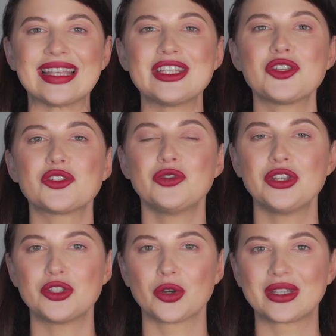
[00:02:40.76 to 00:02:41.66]
Надеюсь,
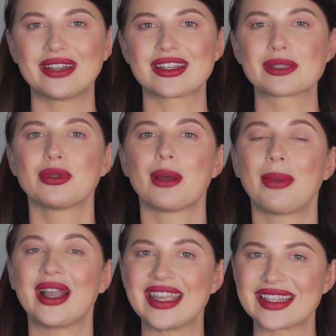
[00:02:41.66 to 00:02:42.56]
видео для вас было
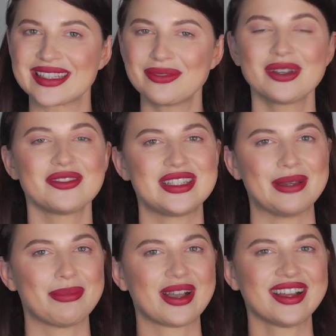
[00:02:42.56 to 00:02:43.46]
полезным.
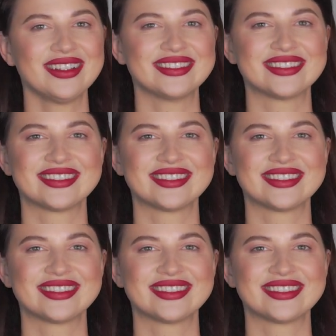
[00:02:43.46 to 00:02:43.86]
Всем пока!